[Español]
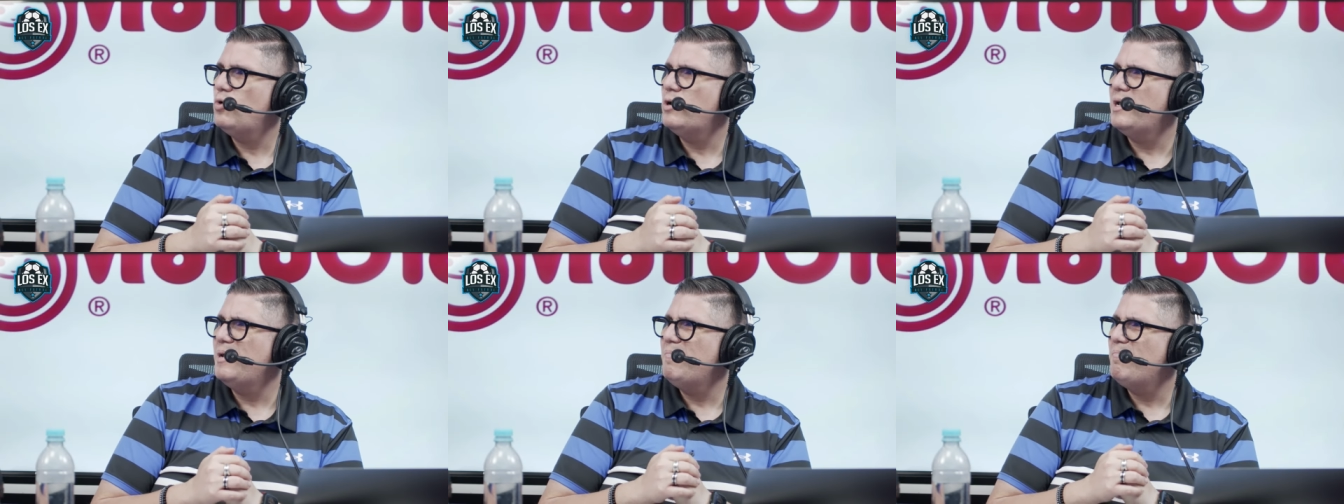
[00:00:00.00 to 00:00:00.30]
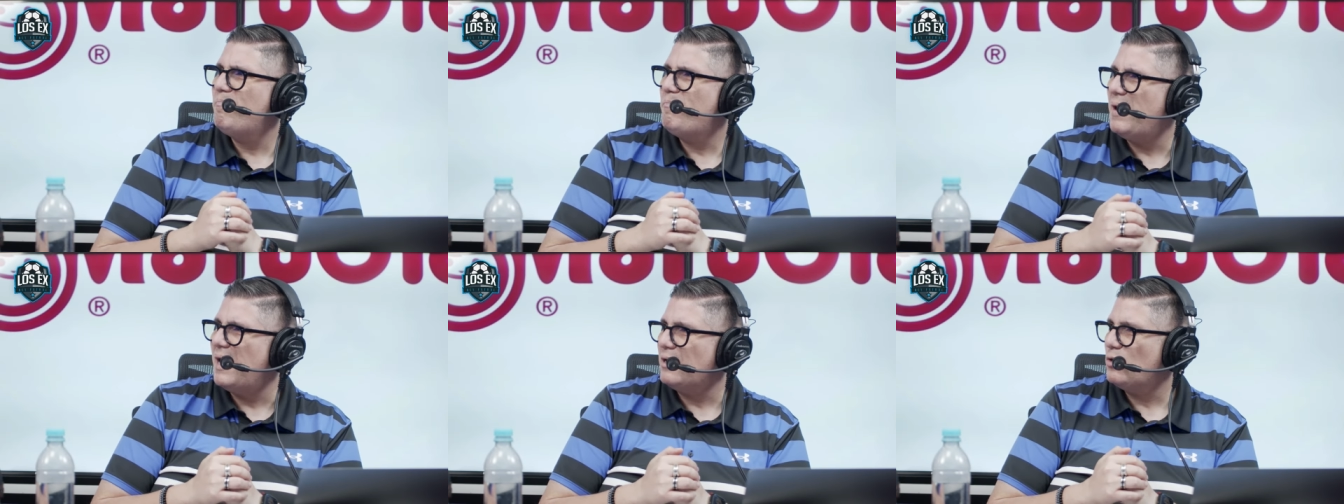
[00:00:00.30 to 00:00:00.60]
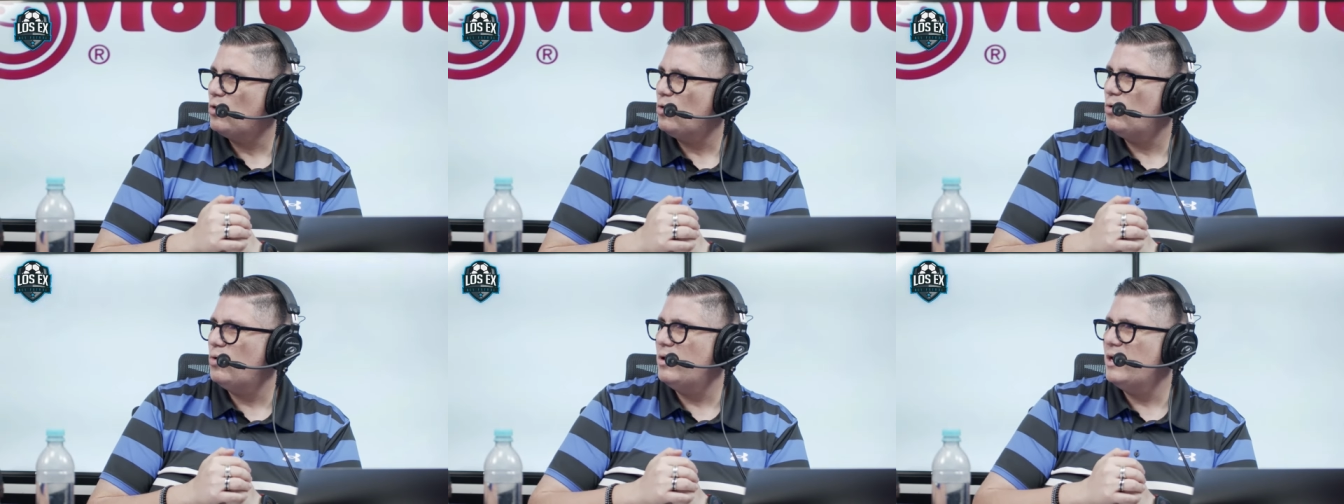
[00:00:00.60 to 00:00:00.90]
un
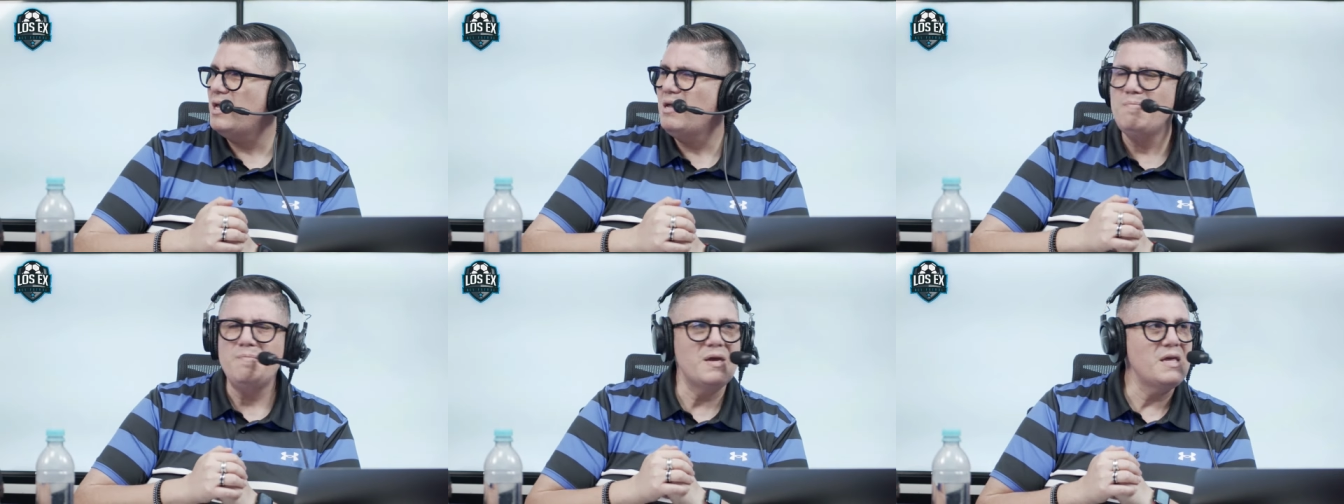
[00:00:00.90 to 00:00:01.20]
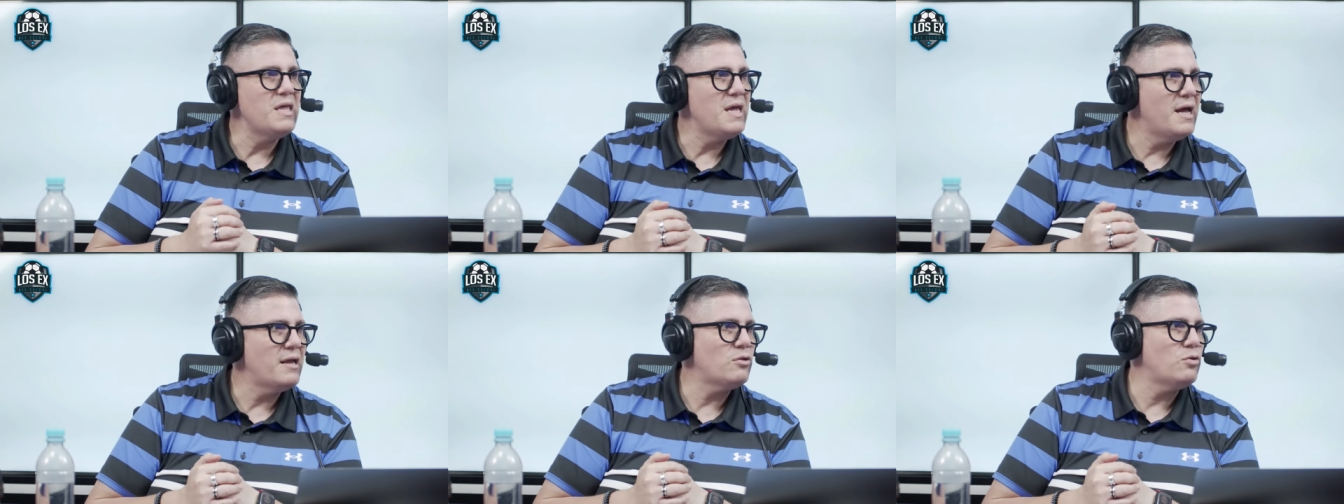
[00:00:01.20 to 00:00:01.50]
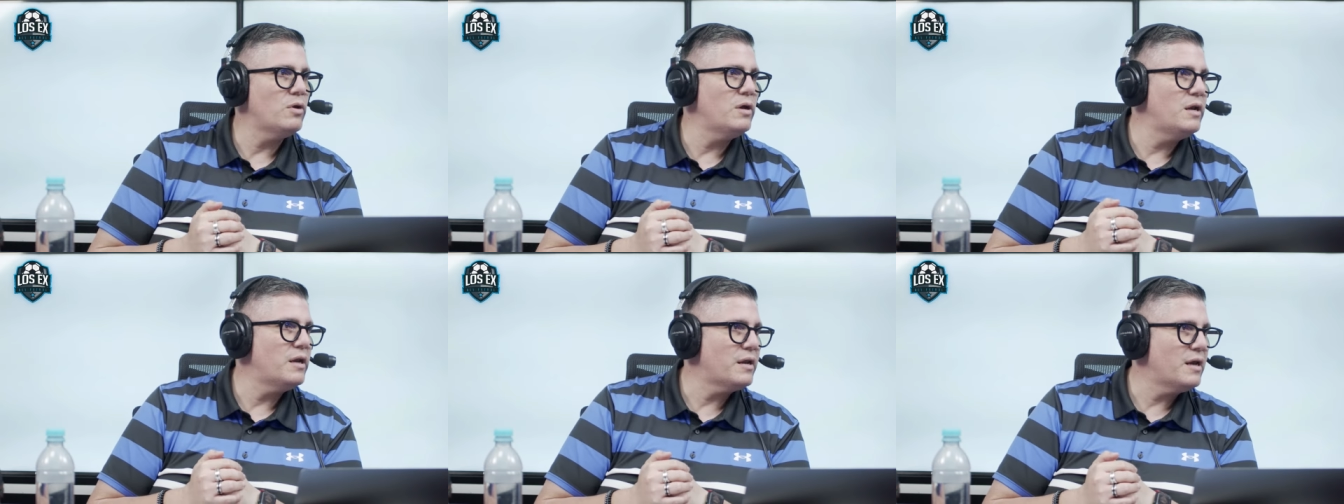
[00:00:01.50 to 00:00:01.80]
impacto
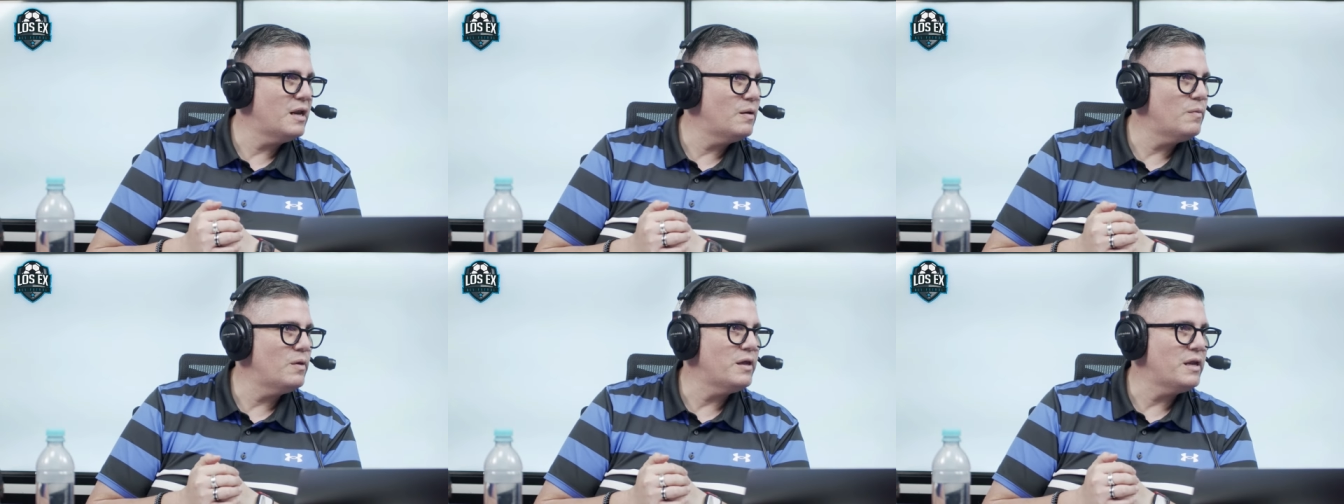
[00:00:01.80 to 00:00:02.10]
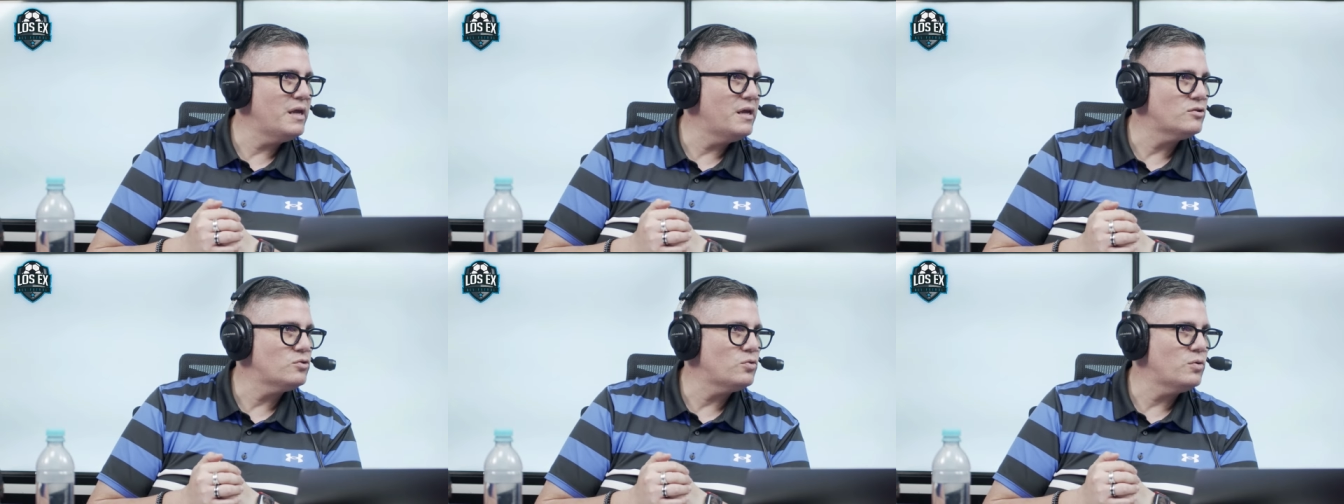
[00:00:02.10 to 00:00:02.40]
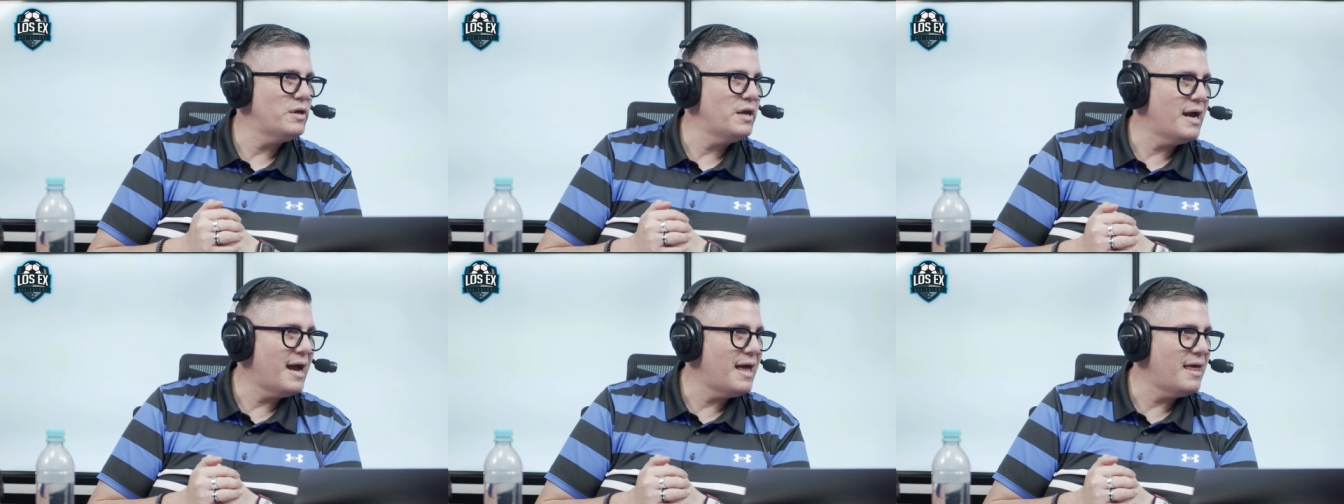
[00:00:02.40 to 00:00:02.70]
inmediato en el Real Madrid a su
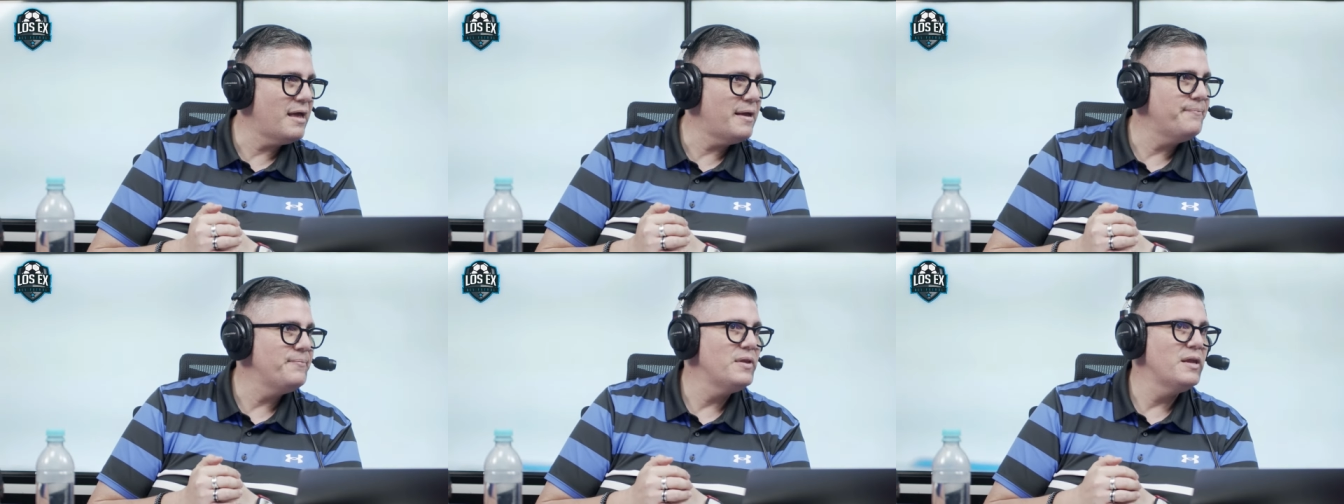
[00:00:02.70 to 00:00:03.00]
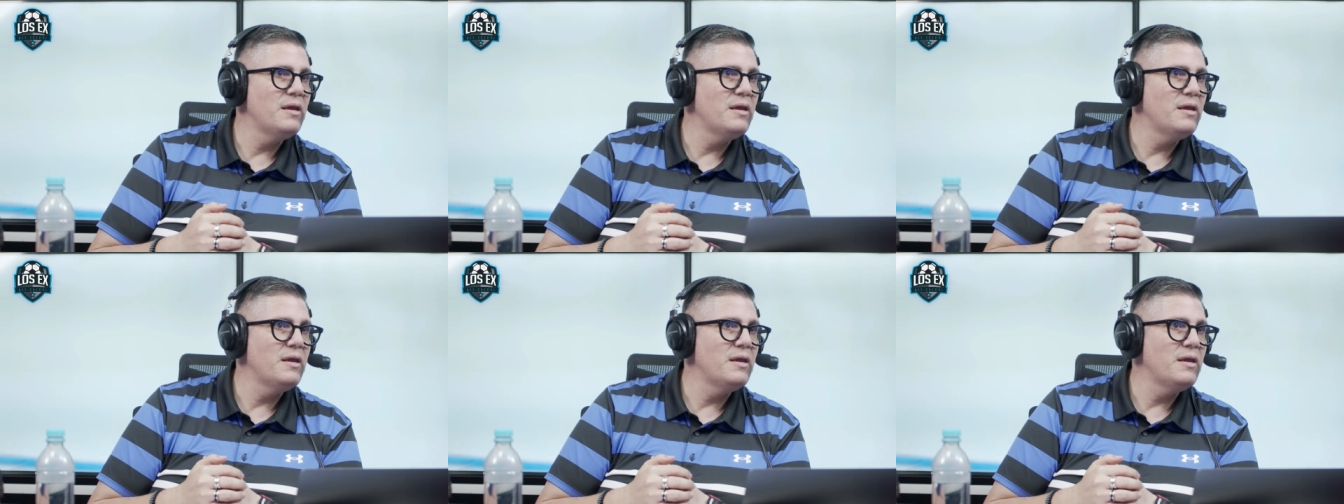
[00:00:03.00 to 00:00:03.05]
llegada.